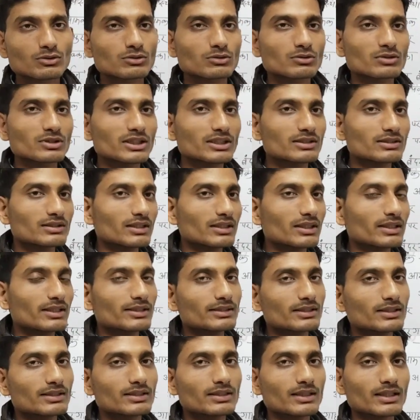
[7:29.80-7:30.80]
तो उन्होंने इस
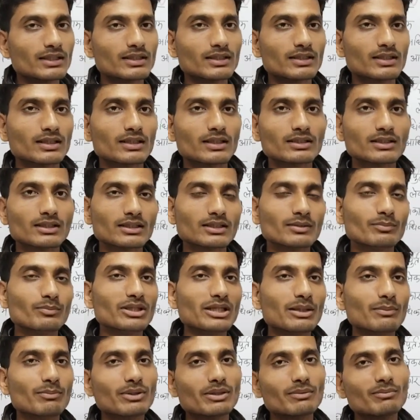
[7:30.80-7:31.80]
तरीके से अधिकार कर रखा था
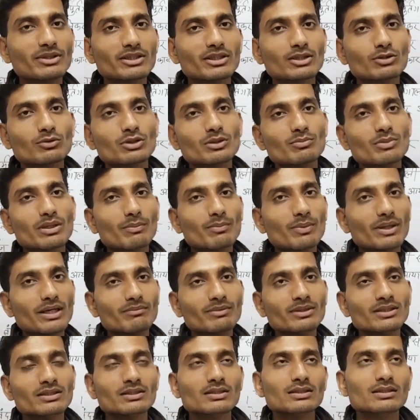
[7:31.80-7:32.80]
कि बिना परमिट के कोई
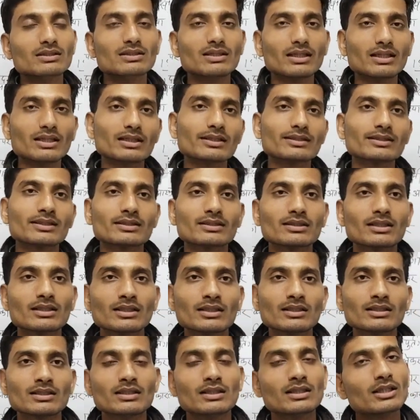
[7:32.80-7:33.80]
व्यापार भी नहीं कर
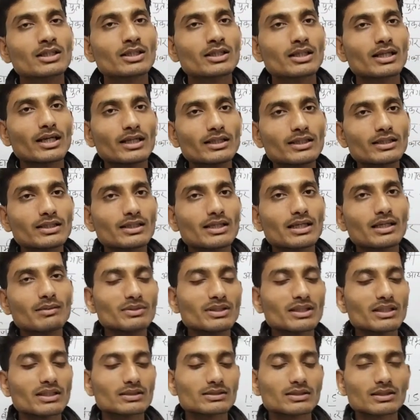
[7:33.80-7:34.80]
सकता था यानी कि
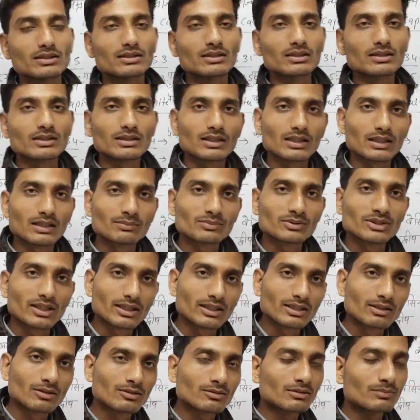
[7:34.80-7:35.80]
आप ये कह सकते हैं कि अरब
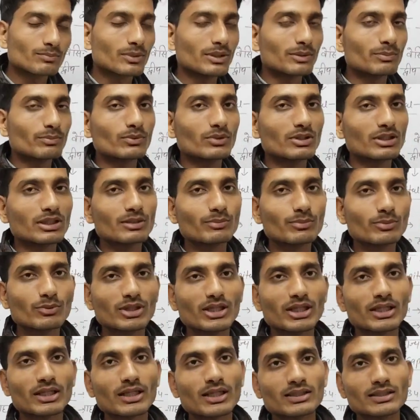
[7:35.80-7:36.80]
सागर पर पूरे के
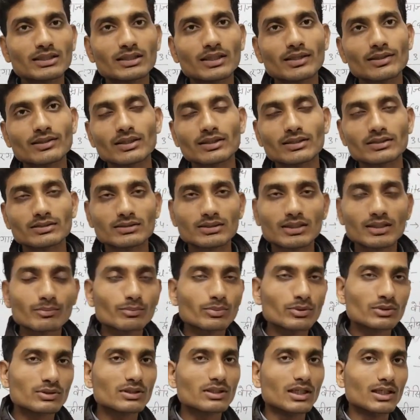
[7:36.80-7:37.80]
पूरे एकाधिकार था
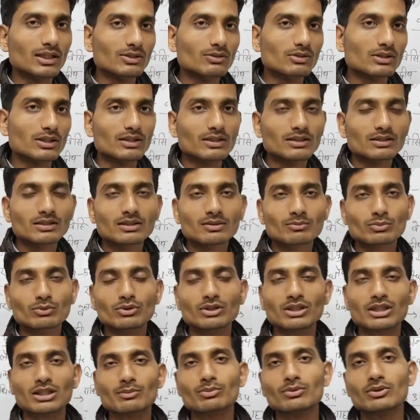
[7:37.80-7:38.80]
किसका पुर्तगालियों का
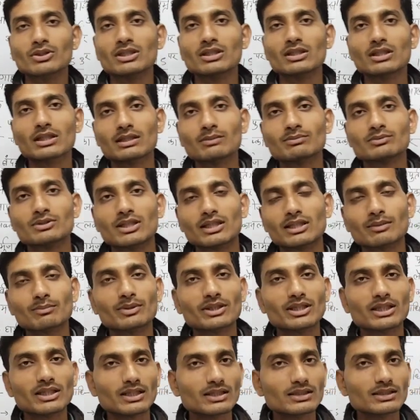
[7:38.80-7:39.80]
पूरे के पूरे अरब
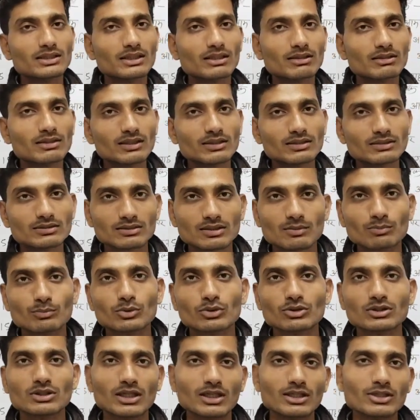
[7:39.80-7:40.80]
सागर पर अधिकार था
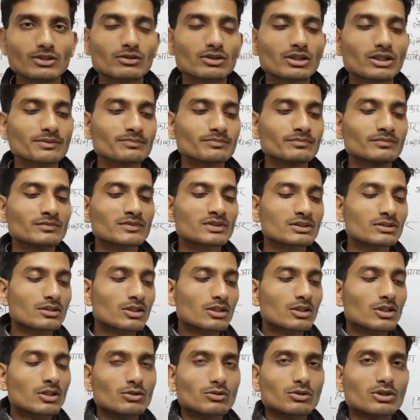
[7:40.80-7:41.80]
किसका पुर्तगालियों का
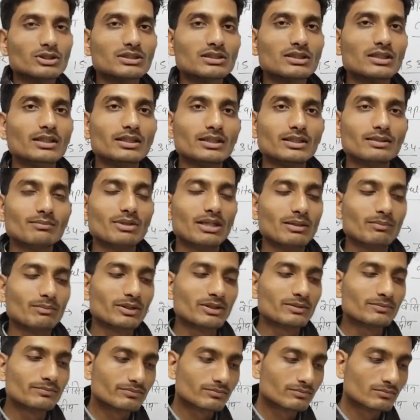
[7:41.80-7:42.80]
तो इसके लिए
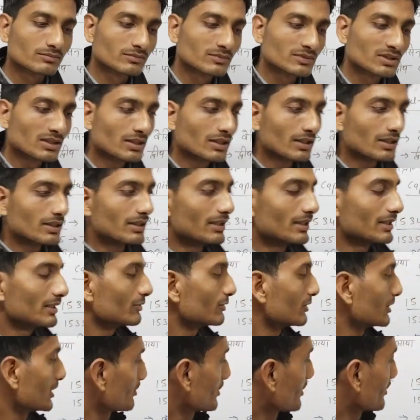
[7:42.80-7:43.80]
वहाँ पर
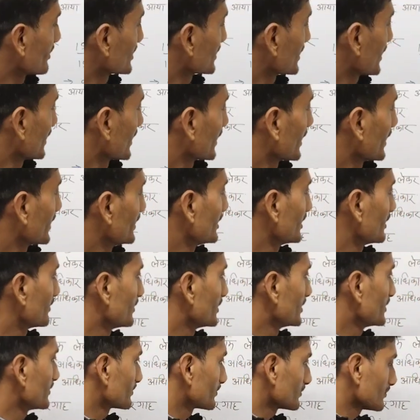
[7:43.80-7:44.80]
ये इन्होंने व्यवस्था लगाई
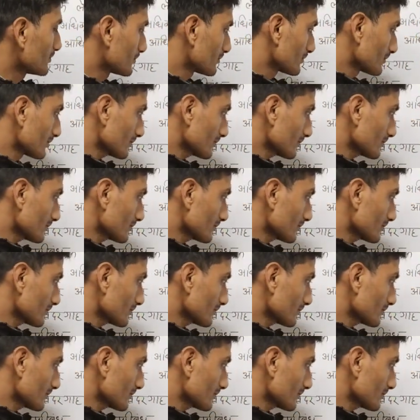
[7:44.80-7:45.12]
थी अपनी